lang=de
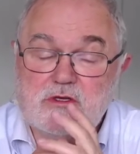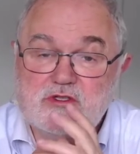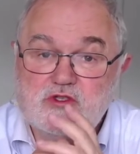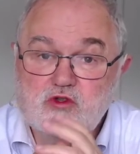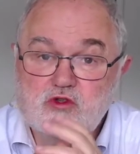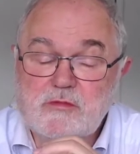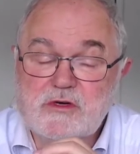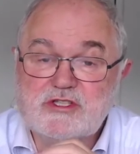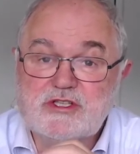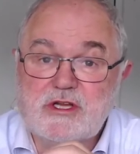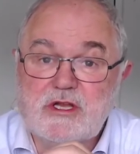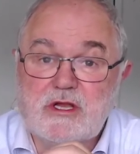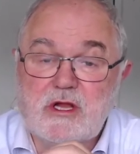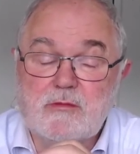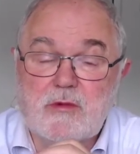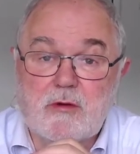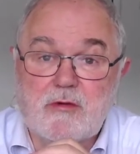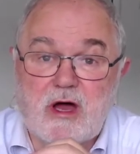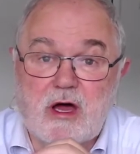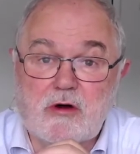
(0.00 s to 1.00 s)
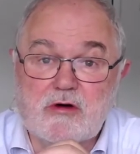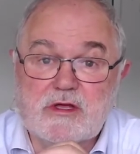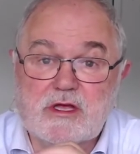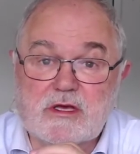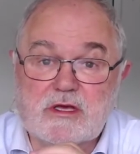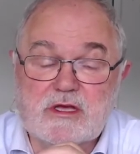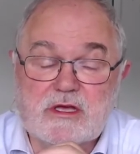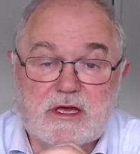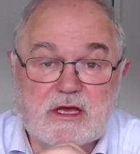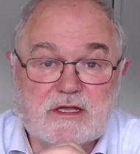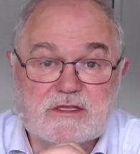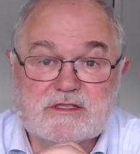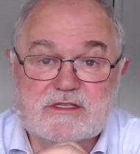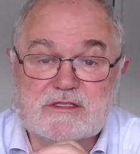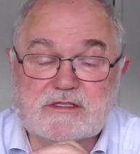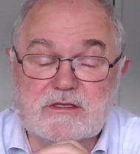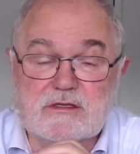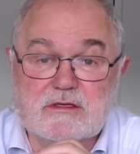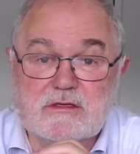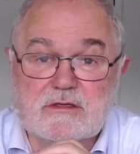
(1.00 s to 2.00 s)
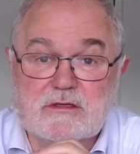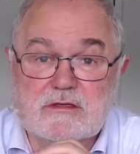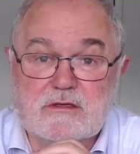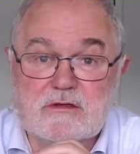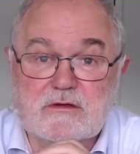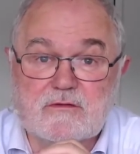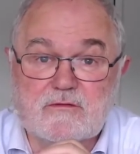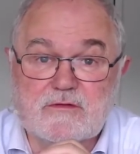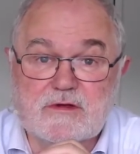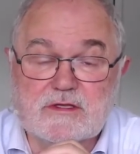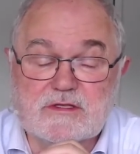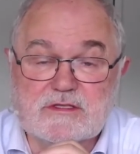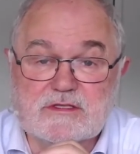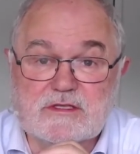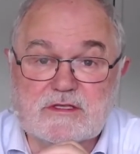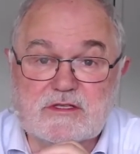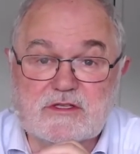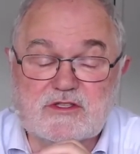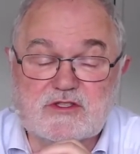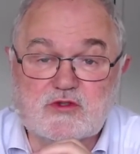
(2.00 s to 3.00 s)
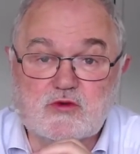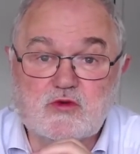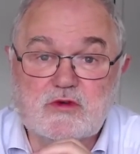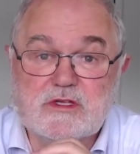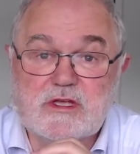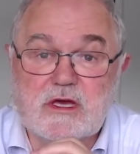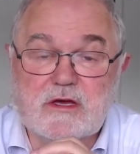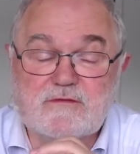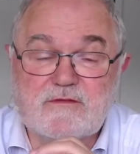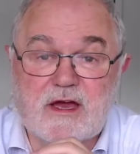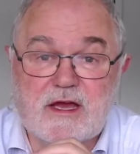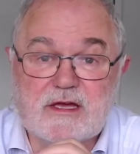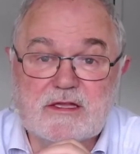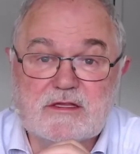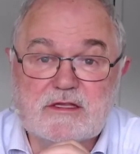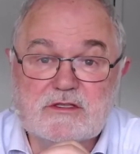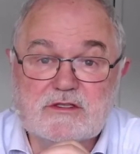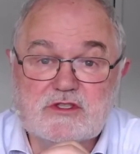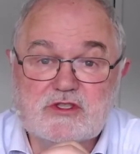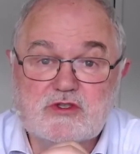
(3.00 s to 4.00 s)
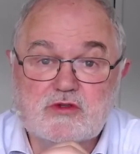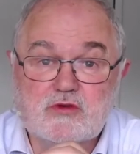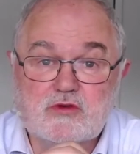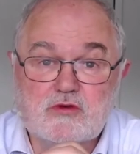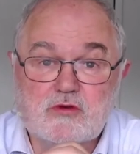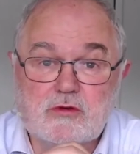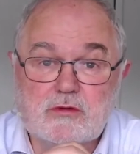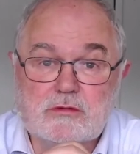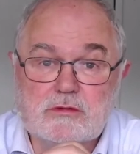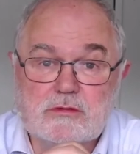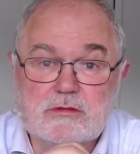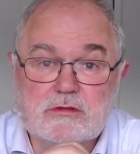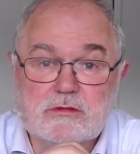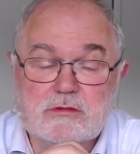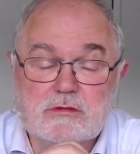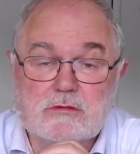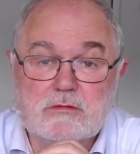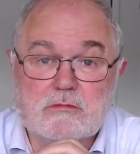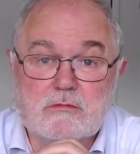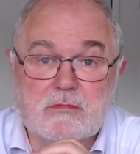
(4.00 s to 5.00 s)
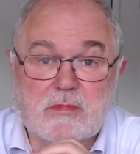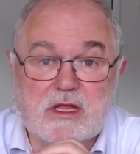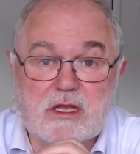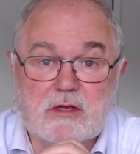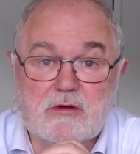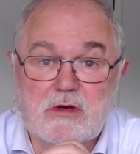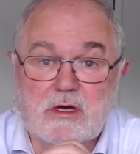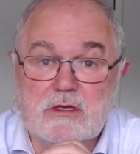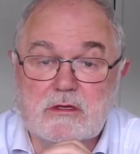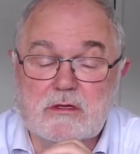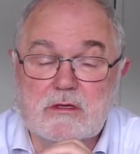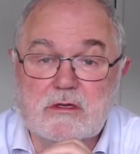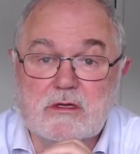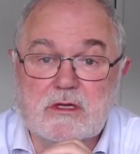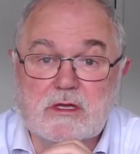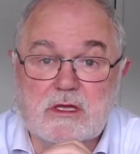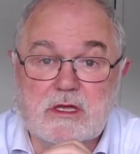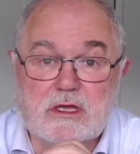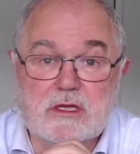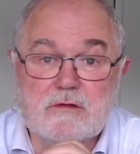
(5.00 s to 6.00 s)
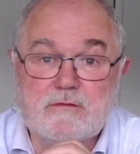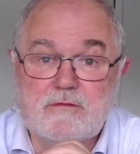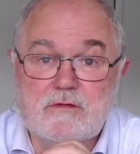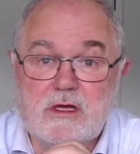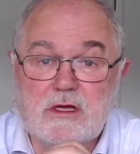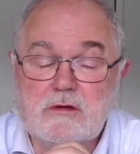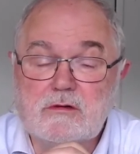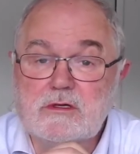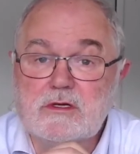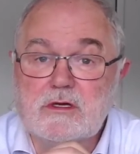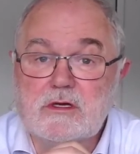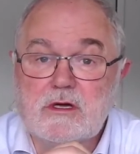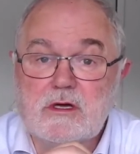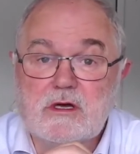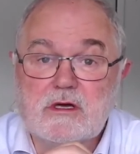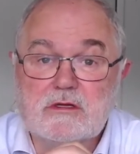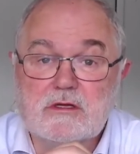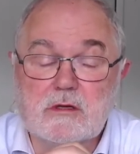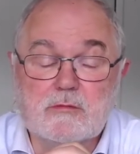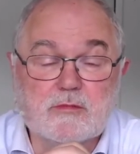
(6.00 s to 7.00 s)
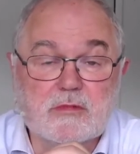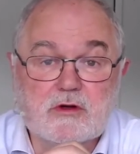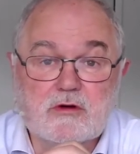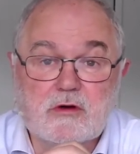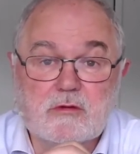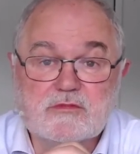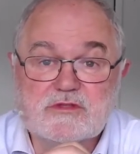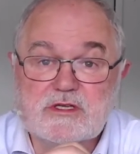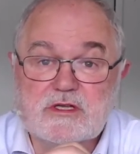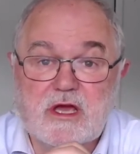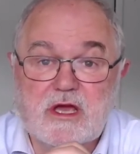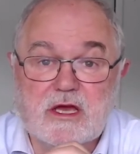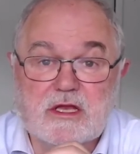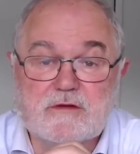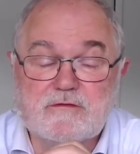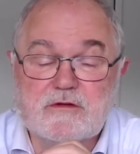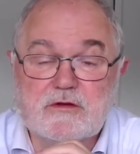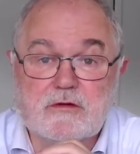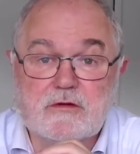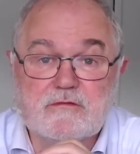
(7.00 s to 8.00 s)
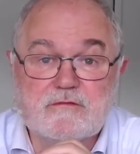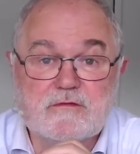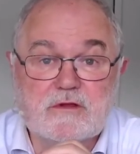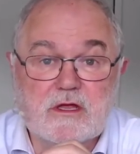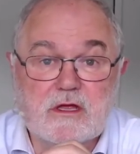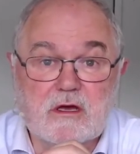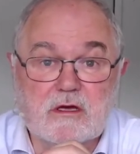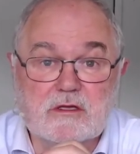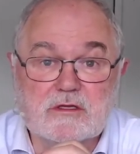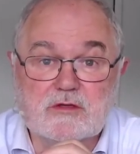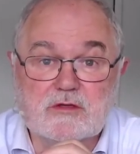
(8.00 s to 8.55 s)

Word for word: Suchmaschinen haben aber auch ihre Grenzen. Wenn Sie die Suche erweitern zu Kurt, Mehlhorn, Ehefrau, dann bekommen Sie keine vernünftige